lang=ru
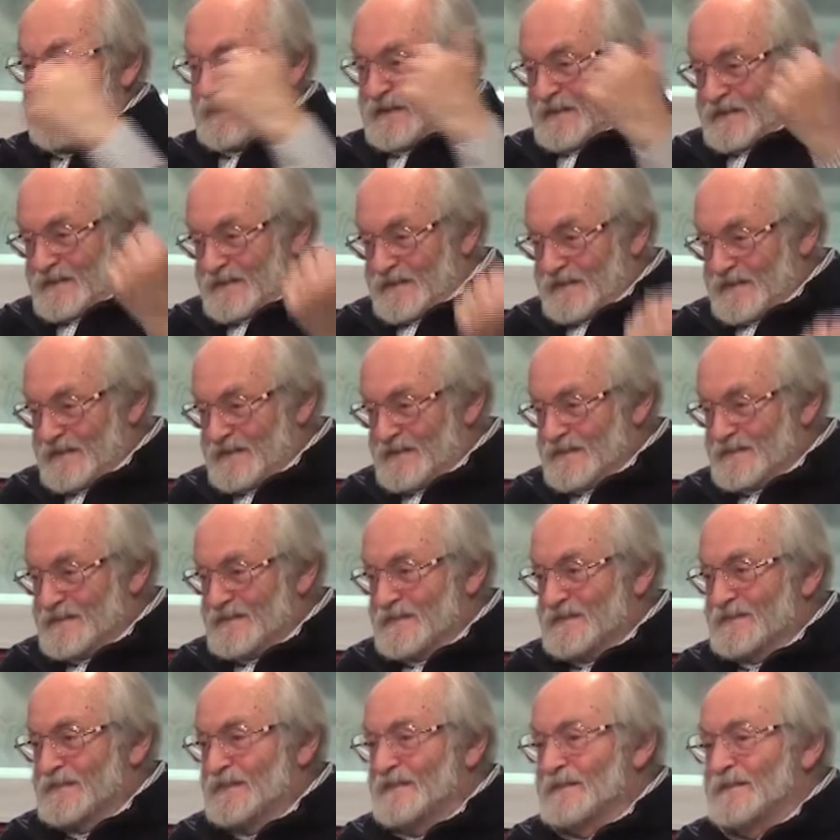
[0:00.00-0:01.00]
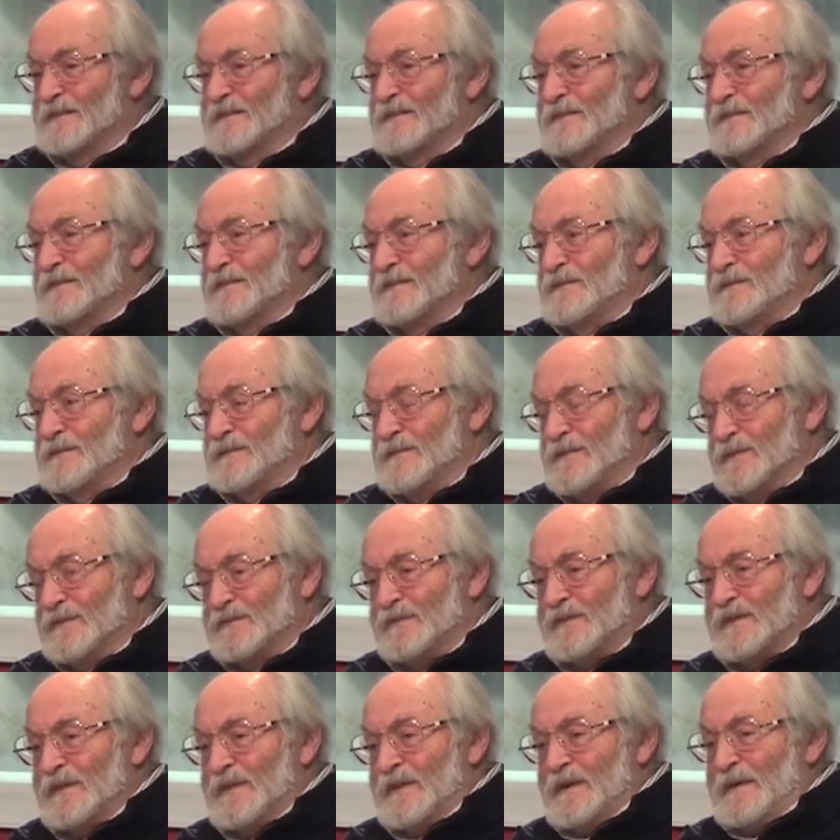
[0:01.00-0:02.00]
э,
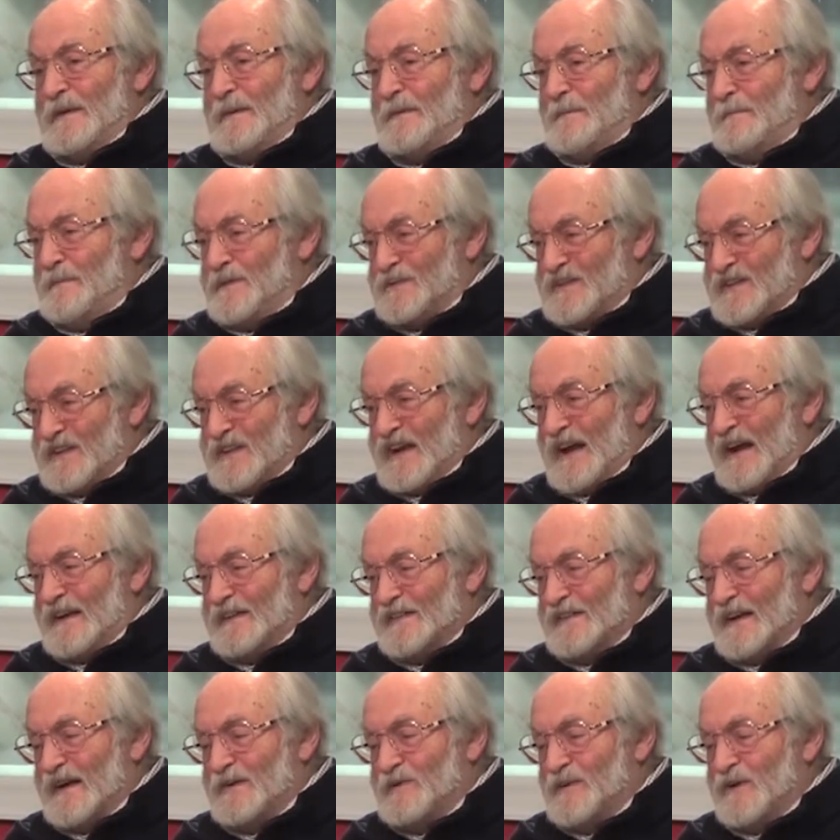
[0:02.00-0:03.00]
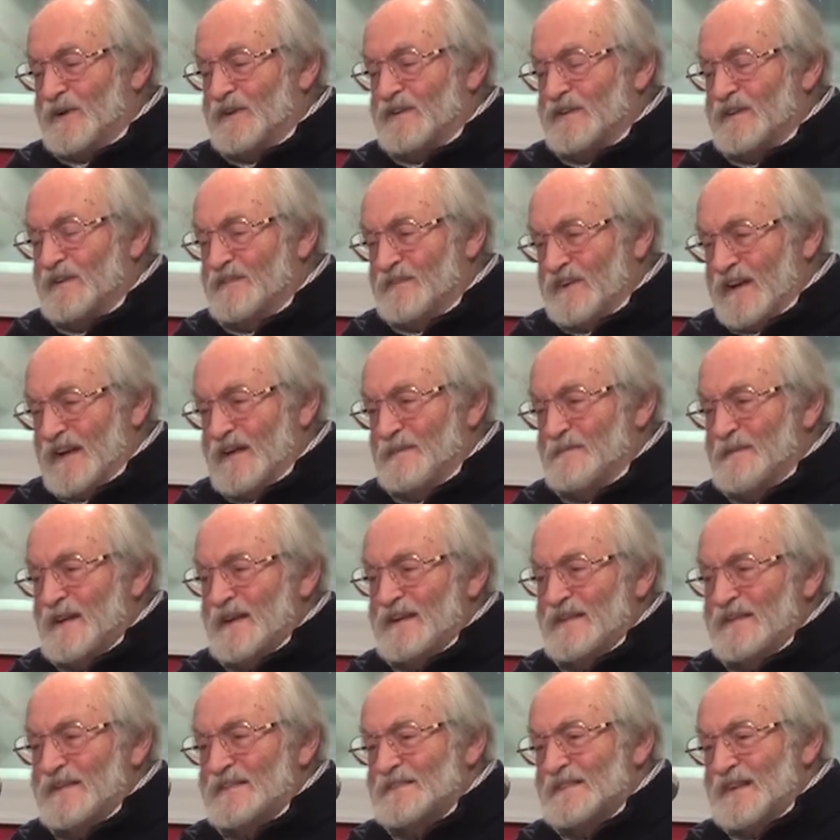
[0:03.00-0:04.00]
он потеряет какое-то
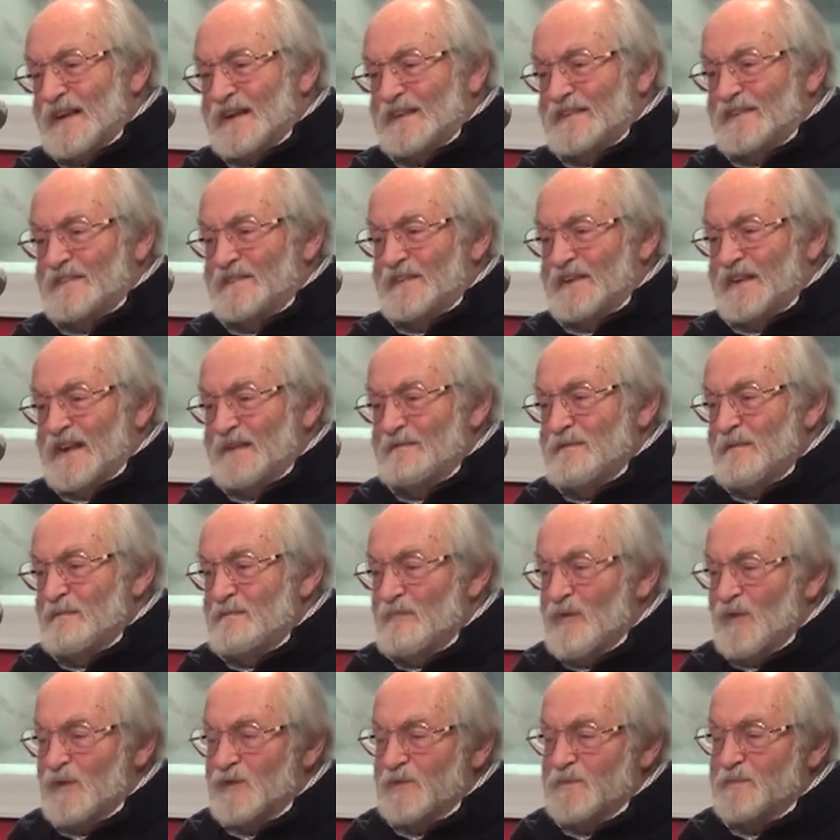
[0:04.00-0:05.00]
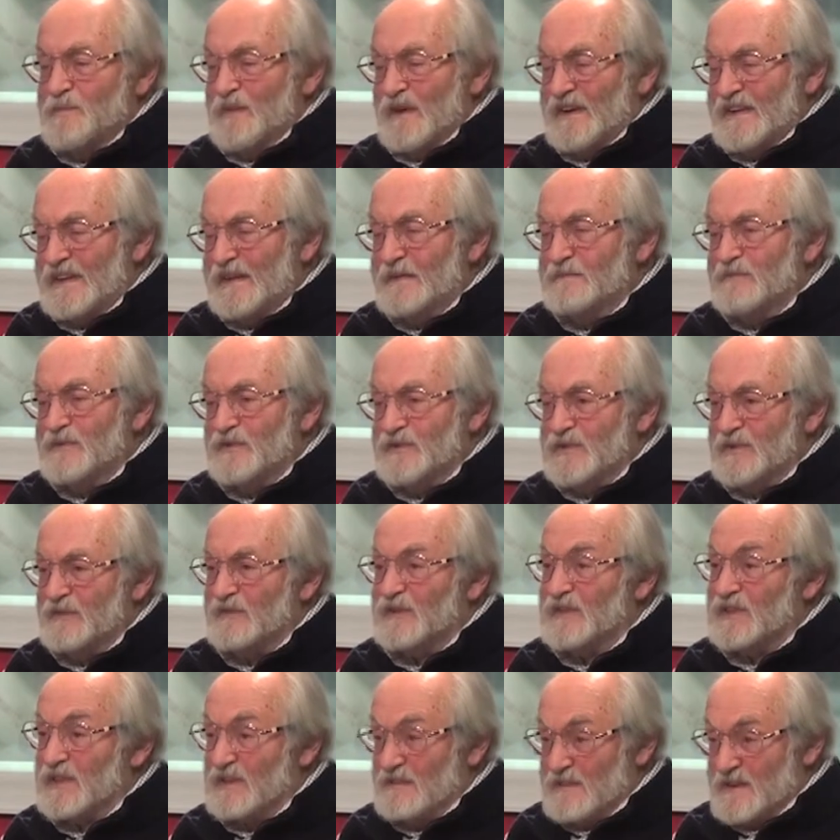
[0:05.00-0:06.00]
время, и за это время могут погибнуть
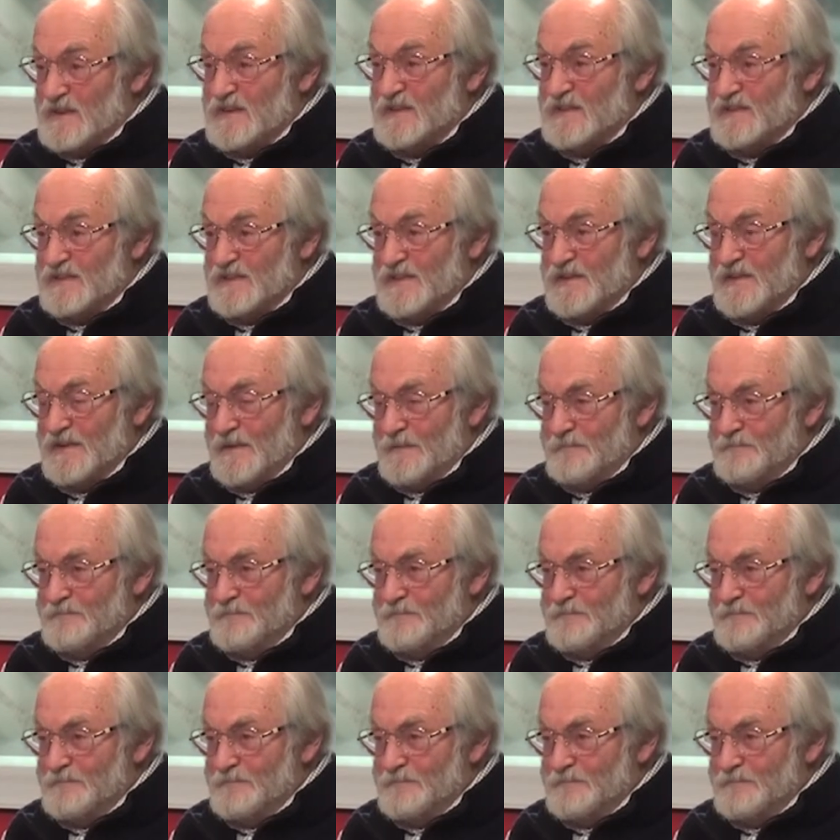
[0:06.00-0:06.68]
его товарищи.